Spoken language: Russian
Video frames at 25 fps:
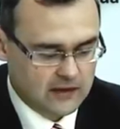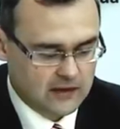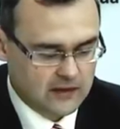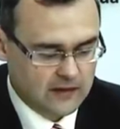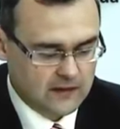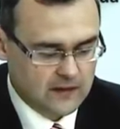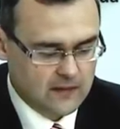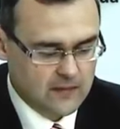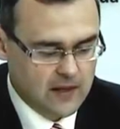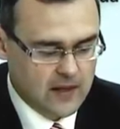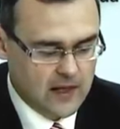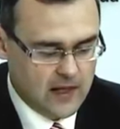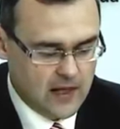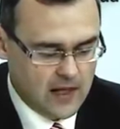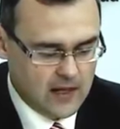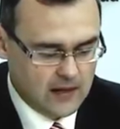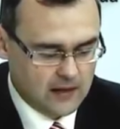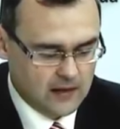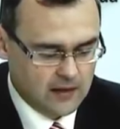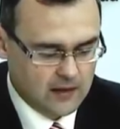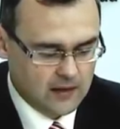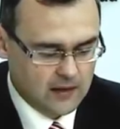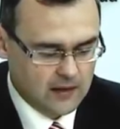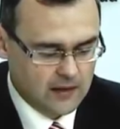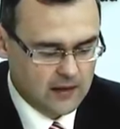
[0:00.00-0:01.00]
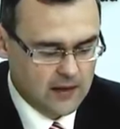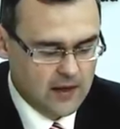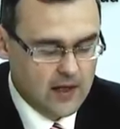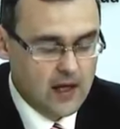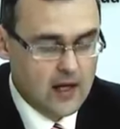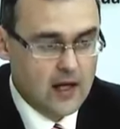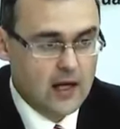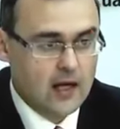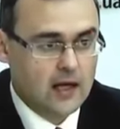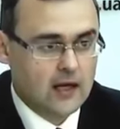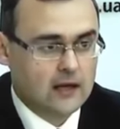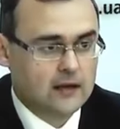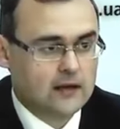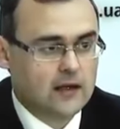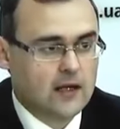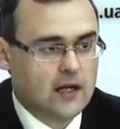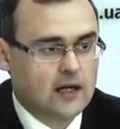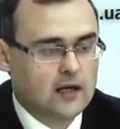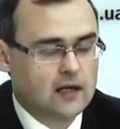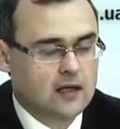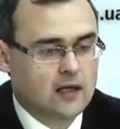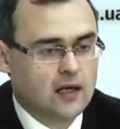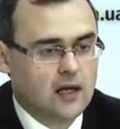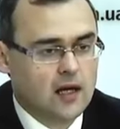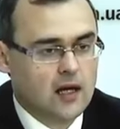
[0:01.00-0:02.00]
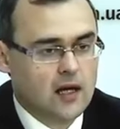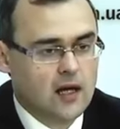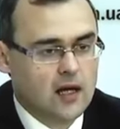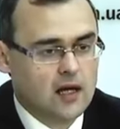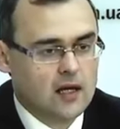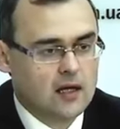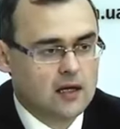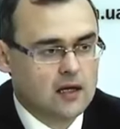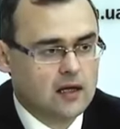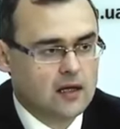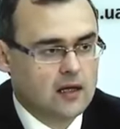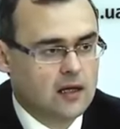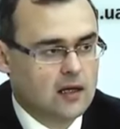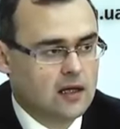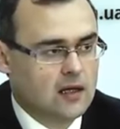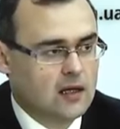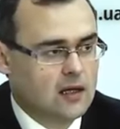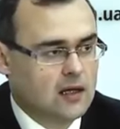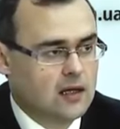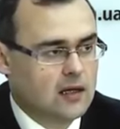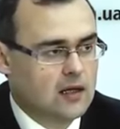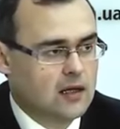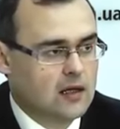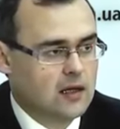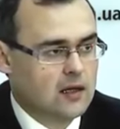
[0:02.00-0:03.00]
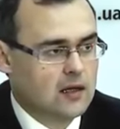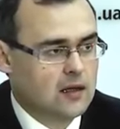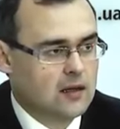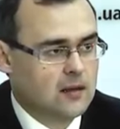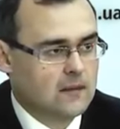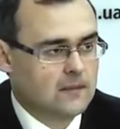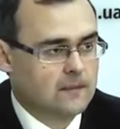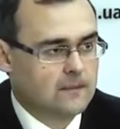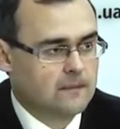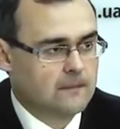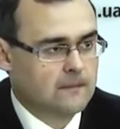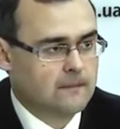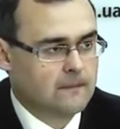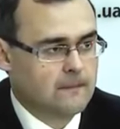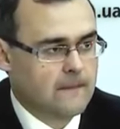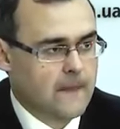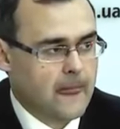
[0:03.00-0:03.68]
на себя ранее. Однако, эм,